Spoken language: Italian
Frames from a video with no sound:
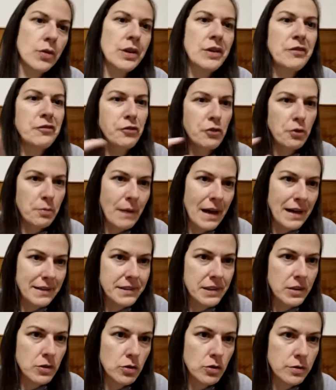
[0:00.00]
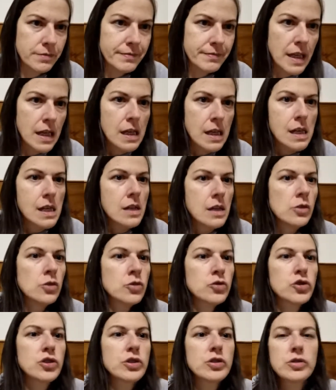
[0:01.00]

informatico, non ci